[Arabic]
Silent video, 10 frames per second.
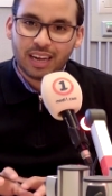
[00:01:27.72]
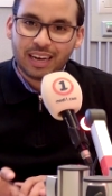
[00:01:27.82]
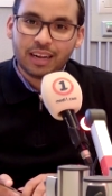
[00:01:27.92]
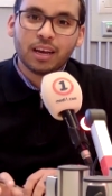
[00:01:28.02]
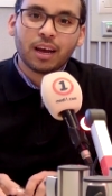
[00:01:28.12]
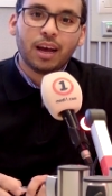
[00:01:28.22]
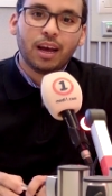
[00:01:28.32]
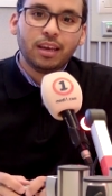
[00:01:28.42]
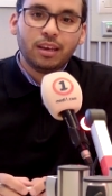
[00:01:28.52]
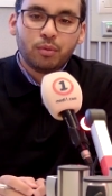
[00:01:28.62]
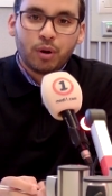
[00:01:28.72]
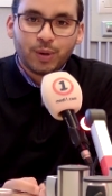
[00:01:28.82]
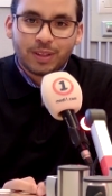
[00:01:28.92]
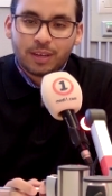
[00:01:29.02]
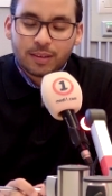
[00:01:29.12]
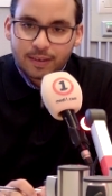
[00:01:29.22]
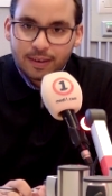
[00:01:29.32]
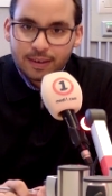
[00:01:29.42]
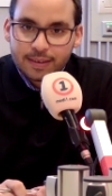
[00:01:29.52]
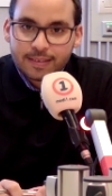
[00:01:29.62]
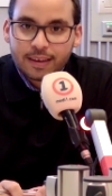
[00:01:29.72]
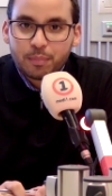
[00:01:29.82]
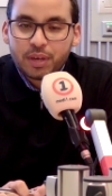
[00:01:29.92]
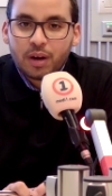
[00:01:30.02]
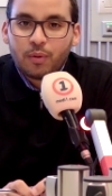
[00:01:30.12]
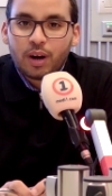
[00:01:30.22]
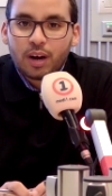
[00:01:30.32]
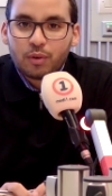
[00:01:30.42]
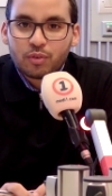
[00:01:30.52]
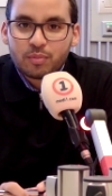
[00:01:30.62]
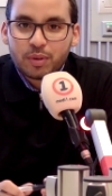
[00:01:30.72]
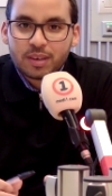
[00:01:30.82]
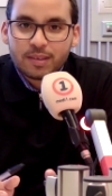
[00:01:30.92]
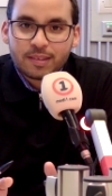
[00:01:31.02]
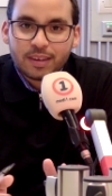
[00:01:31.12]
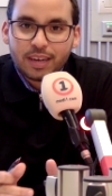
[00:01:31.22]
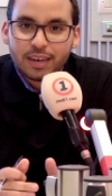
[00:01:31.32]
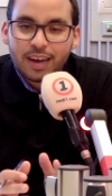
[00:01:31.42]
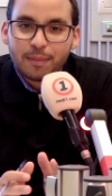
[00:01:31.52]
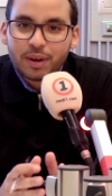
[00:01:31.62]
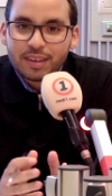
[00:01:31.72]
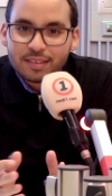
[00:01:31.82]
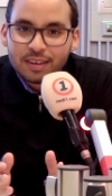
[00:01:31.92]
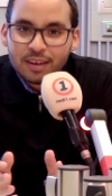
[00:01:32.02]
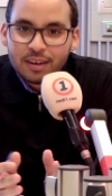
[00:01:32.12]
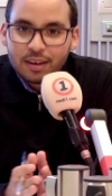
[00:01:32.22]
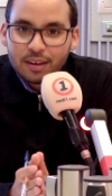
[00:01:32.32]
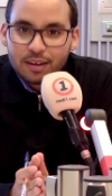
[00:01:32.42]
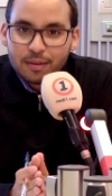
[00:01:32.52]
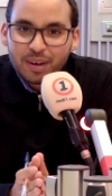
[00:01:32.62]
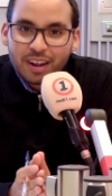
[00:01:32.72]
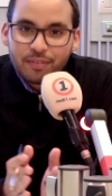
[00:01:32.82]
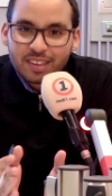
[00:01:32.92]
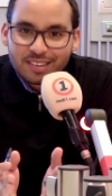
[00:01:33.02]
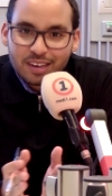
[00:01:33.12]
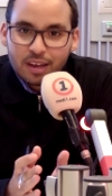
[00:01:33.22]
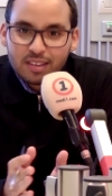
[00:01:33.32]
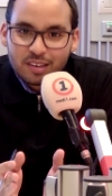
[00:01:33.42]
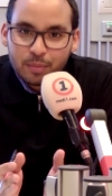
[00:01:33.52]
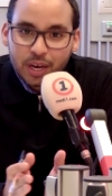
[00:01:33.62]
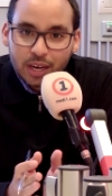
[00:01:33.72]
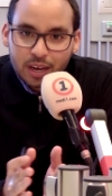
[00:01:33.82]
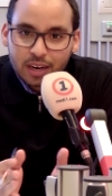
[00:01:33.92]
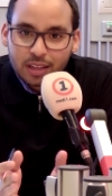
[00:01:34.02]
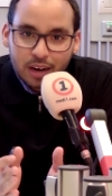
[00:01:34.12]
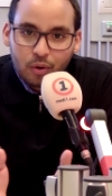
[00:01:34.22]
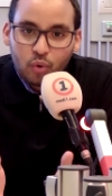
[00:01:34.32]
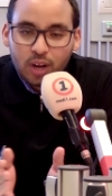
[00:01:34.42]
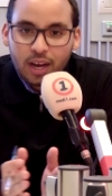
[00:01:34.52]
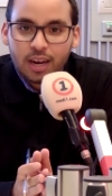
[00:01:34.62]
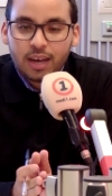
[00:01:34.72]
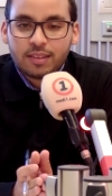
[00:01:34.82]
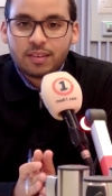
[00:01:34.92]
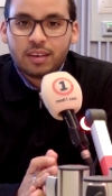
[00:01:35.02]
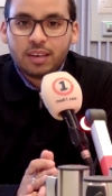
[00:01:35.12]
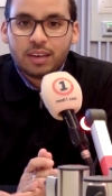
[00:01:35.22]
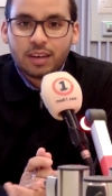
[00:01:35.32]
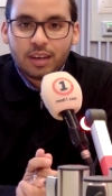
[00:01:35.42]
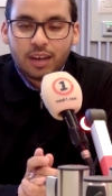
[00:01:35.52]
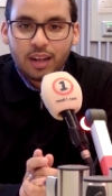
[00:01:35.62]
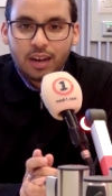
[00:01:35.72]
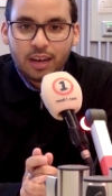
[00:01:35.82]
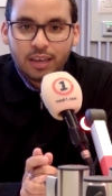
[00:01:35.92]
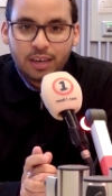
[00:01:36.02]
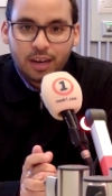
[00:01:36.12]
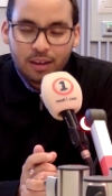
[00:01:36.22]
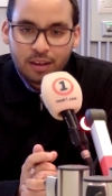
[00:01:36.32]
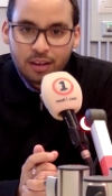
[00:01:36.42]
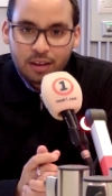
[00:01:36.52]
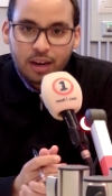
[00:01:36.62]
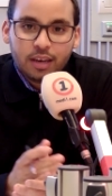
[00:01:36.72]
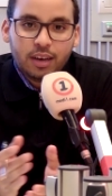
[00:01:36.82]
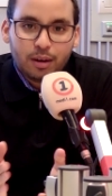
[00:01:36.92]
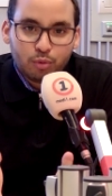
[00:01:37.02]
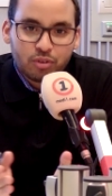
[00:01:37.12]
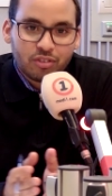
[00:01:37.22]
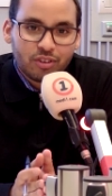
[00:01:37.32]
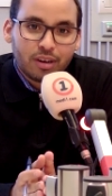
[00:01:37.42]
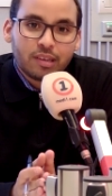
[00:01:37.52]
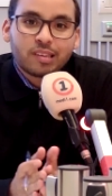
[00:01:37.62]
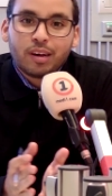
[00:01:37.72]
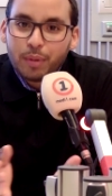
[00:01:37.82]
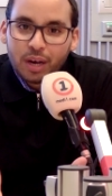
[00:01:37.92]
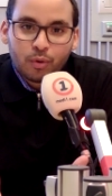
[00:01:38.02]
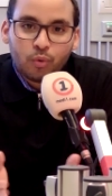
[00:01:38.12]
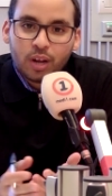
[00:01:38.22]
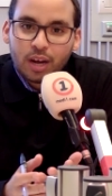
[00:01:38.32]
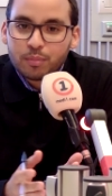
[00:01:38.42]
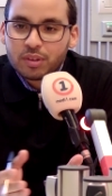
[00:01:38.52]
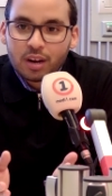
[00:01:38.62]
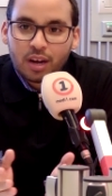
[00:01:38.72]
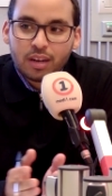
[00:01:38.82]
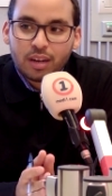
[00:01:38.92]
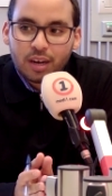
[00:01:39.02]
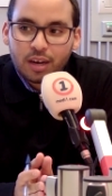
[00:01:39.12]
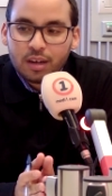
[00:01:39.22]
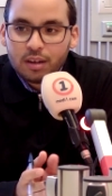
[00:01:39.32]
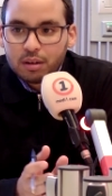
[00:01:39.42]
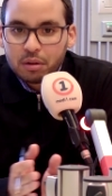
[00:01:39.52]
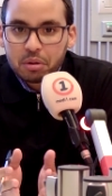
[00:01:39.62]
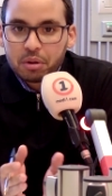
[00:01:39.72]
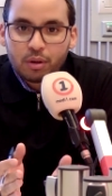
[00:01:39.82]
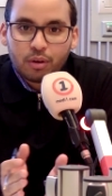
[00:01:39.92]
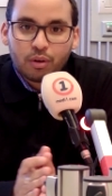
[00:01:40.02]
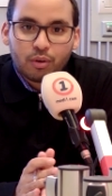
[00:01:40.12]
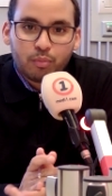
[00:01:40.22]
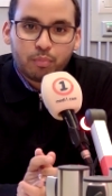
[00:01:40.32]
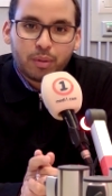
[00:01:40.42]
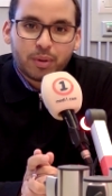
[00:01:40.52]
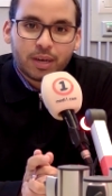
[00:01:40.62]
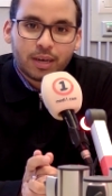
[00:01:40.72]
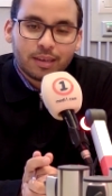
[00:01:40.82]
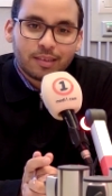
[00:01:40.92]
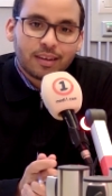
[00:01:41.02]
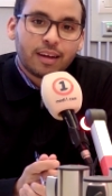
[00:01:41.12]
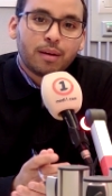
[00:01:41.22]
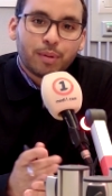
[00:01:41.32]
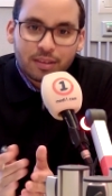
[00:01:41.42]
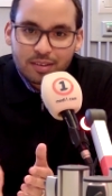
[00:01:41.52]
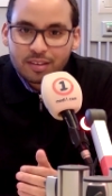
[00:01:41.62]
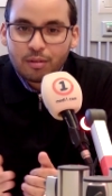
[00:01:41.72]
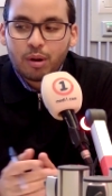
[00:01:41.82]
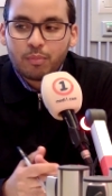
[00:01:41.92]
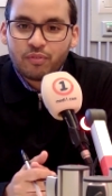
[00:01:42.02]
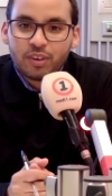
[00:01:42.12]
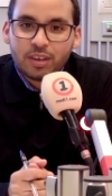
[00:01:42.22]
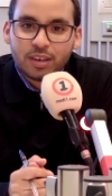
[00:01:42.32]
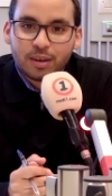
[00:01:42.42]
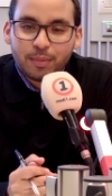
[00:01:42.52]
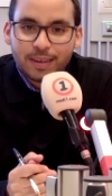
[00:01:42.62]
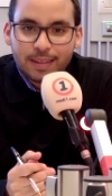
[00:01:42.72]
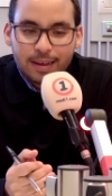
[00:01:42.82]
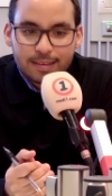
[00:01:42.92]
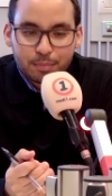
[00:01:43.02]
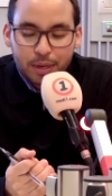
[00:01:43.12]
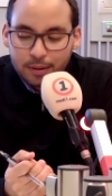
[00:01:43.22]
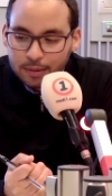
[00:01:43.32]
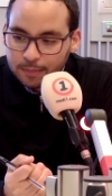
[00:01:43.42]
للقائي ووديتي صربيا وأوزبكستان أبرز ما لفت انتباهك كنظرة أولى على هذه آه، اللائحة لائحة متجانسة معقولة أم ترى أنها آه، ربما جانبت الصواب في بعض الأسماء